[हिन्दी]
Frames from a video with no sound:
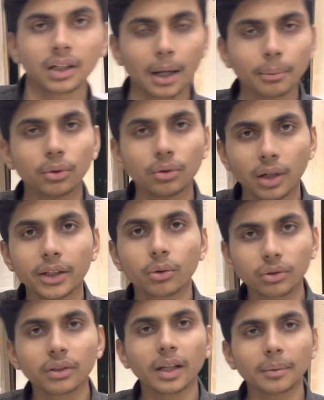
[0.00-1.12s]
आप वो आईकॉन
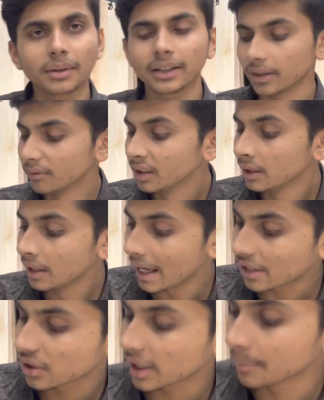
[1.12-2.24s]
तो सारे बंदे हैं
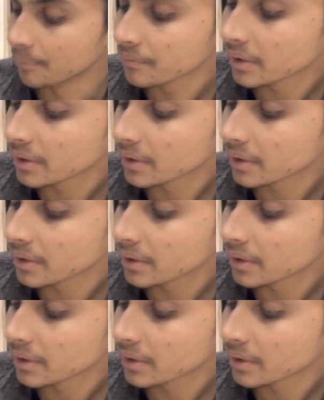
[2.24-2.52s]
एक्सट्रीम